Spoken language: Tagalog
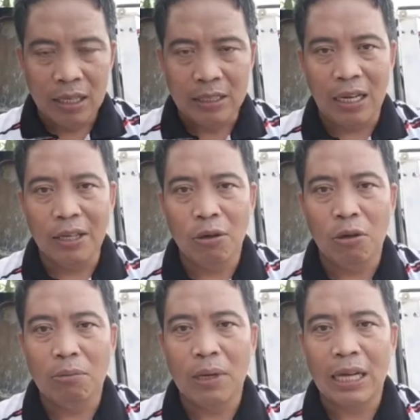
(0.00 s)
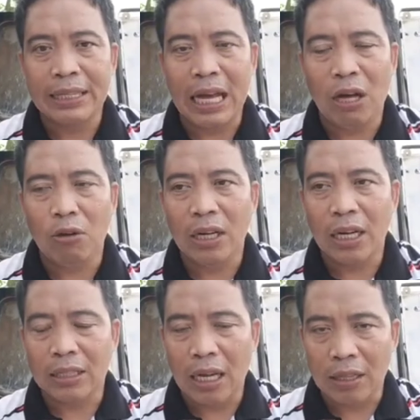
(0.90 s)
Sila yung mga tao
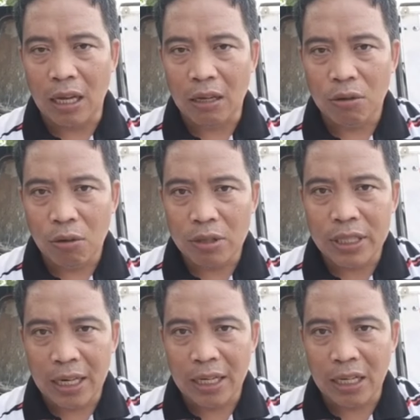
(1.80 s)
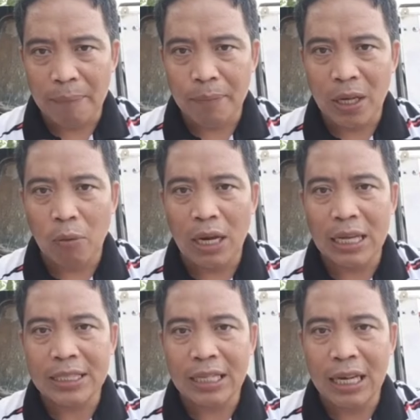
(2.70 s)
na nagtatanggol sa Kalingap na
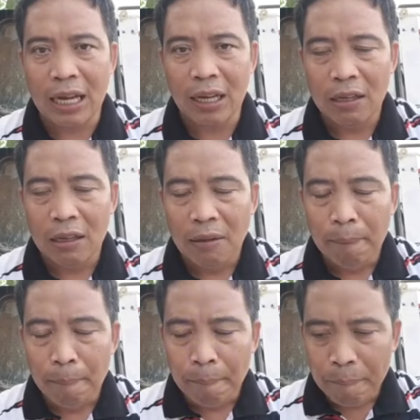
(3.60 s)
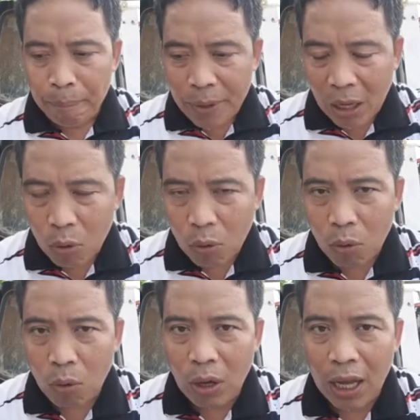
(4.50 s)
wala silang
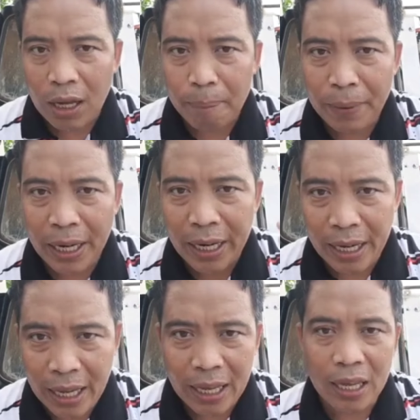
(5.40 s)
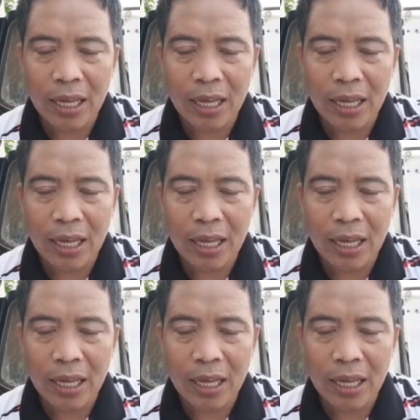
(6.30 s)
nakukuhang pera.